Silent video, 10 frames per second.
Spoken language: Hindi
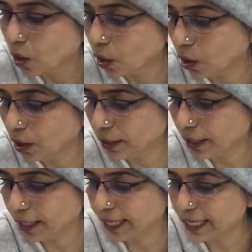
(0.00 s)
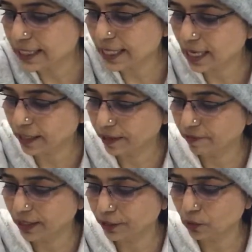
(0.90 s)
और एक सिखाने
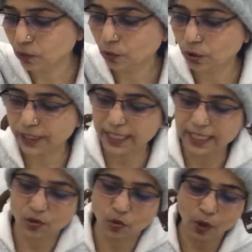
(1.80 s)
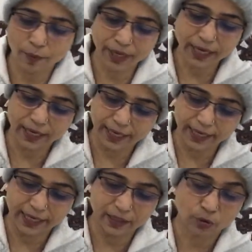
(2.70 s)
वाली हूँ कुछ इसको अभी
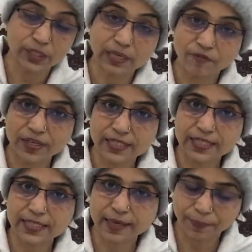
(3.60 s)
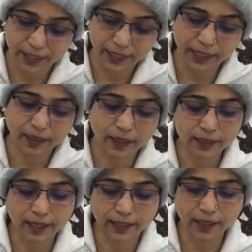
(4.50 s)
करेंगे तो इसका फर्स्ट स्टेप करके रखा
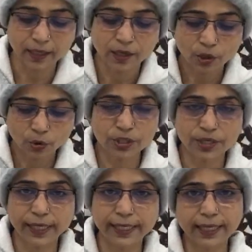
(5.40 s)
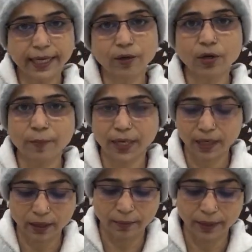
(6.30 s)
ताकि कुछ रेडी रहे और हमारा
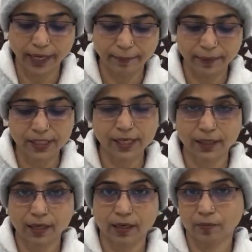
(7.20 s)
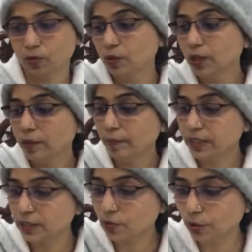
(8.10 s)
कम टाइम में ज़्यादा काम हो
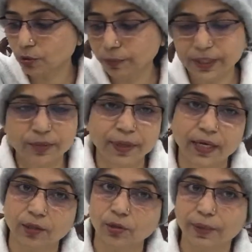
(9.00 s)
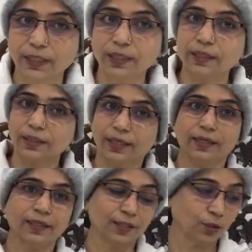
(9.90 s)
मानसी कोई कोई बीच में आएगा तो बातें करती
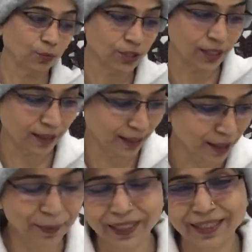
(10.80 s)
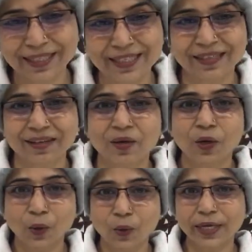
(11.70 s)
रहना नहीं तो मुझे लगेगा पता नहीं चल
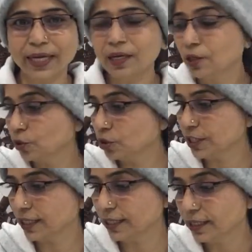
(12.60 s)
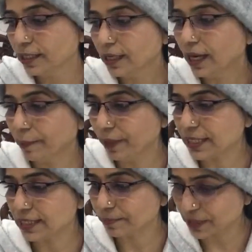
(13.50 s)
रहा ओके तो चलिए अभी
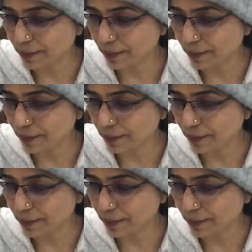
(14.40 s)
सबसे